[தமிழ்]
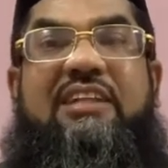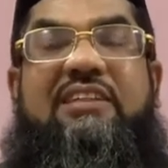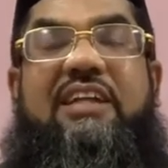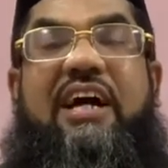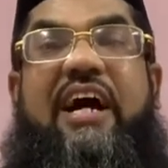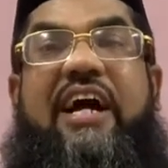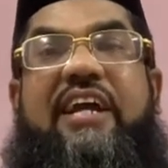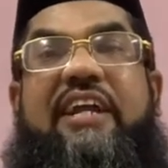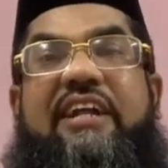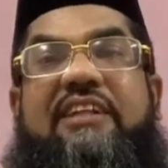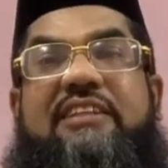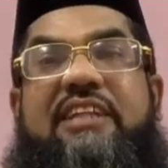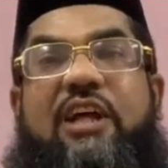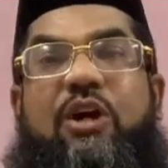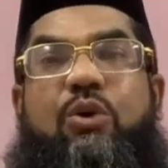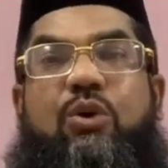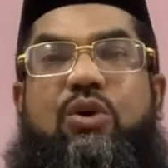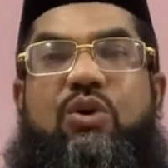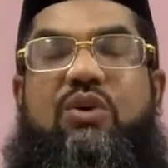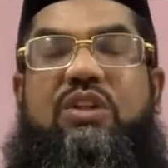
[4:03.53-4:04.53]
தாயிடத்திலே
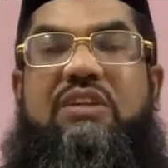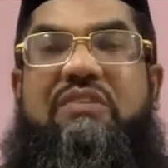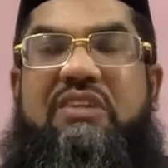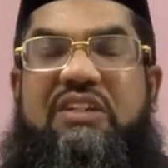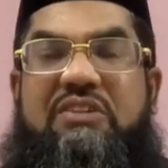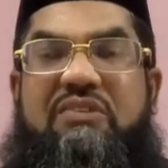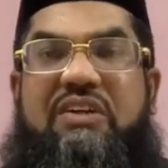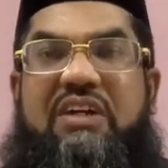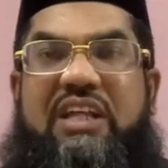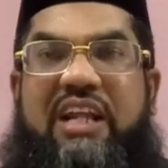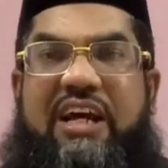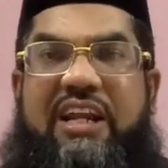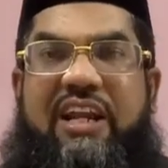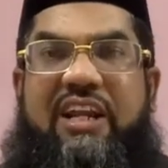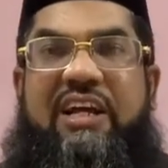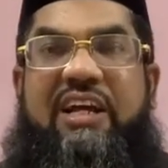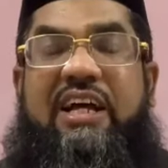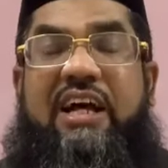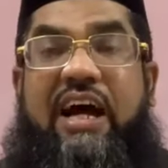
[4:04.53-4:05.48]
கொண்டு வந்து விட்டு விடுகிறார்கள்